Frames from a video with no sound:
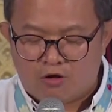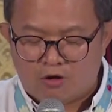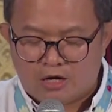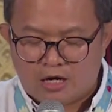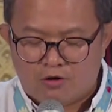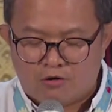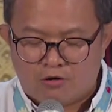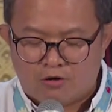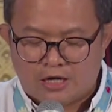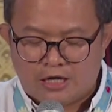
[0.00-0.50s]

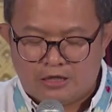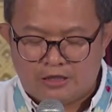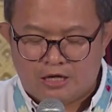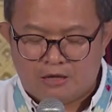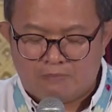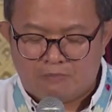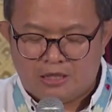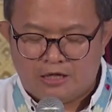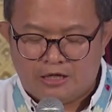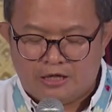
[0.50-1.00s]
orang-orang
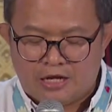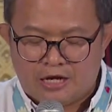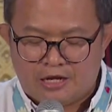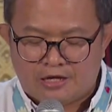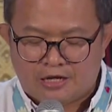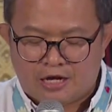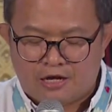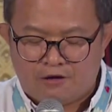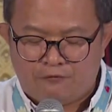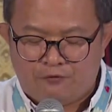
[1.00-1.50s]
yang
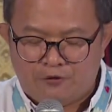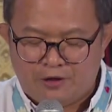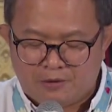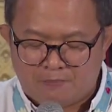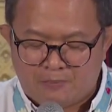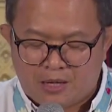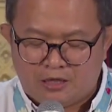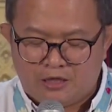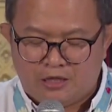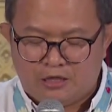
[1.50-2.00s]
mendengarkan
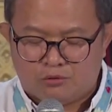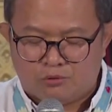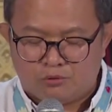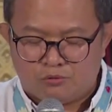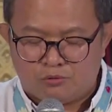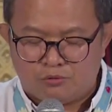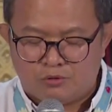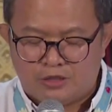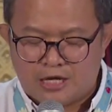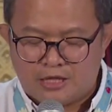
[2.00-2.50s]
firman
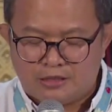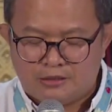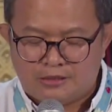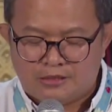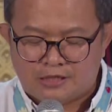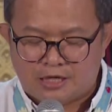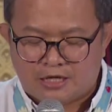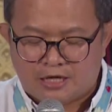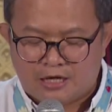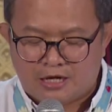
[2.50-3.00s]
itu dan
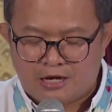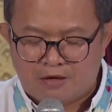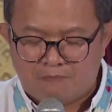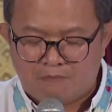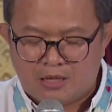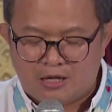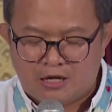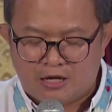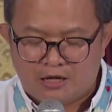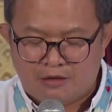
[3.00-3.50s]
segera
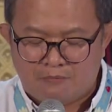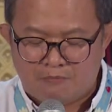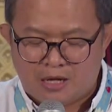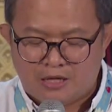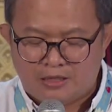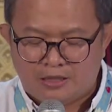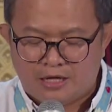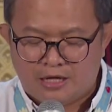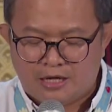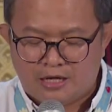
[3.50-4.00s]

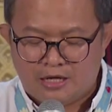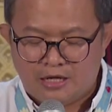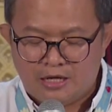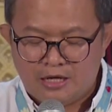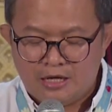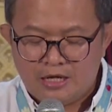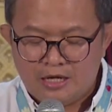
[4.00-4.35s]
menerimanya